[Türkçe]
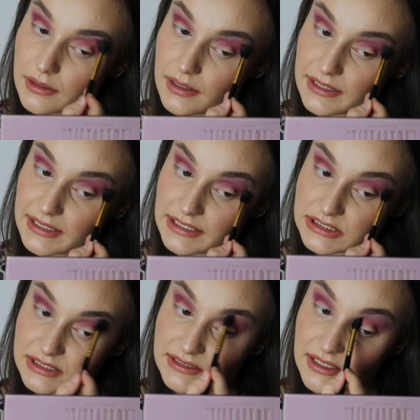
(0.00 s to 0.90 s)
Yani
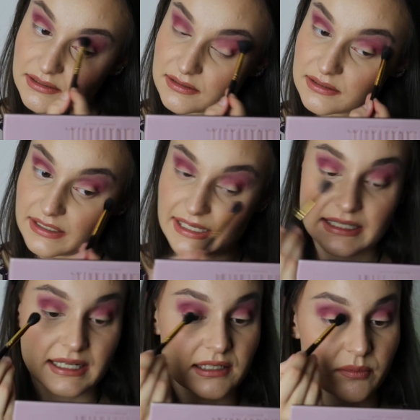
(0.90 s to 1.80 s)
gerçekten e,
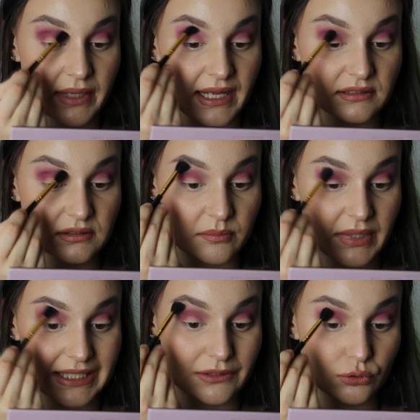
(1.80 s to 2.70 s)
renklerini beğen
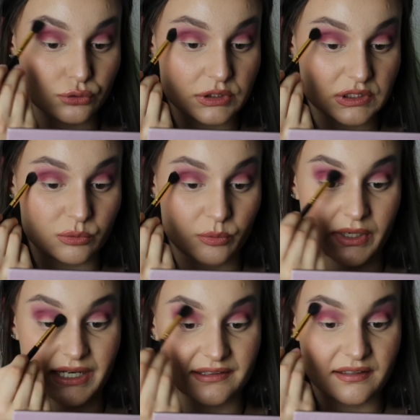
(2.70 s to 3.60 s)
beğeniyorsanız bu
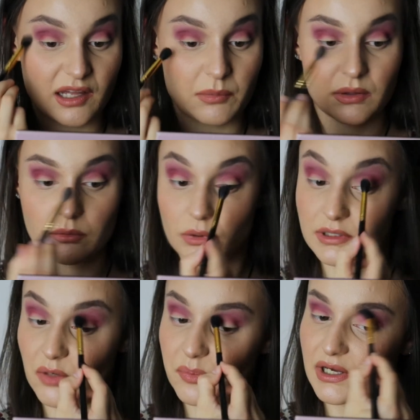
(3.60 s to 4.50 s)
paletin ama o
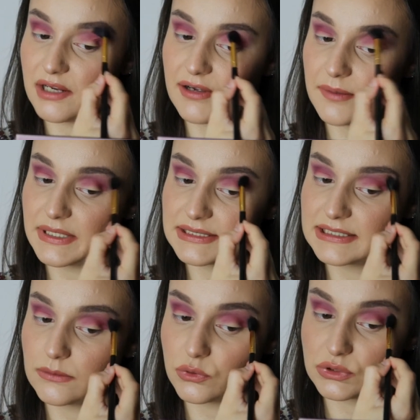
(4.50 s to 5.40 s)
kadar para vermek
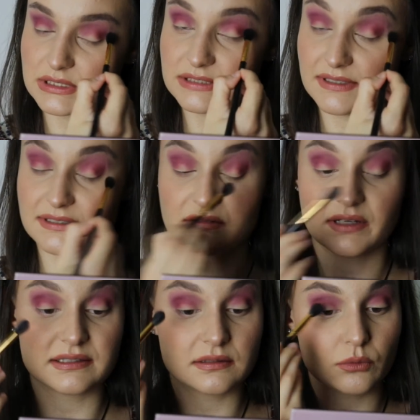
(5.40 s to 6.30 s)
istemiyorsanız Wet n
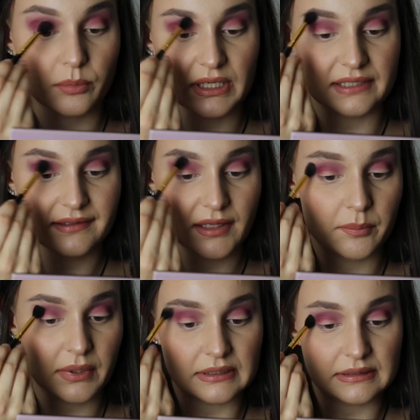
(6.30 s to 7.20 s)
Wild'ın o
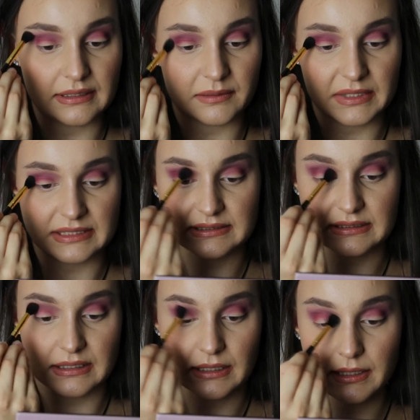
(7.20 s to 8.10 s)
paletine bakın derim
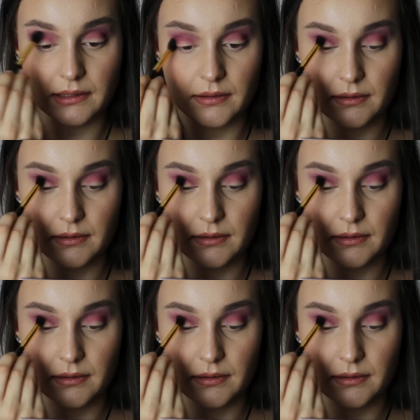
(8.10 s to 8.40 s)
kesinlikle.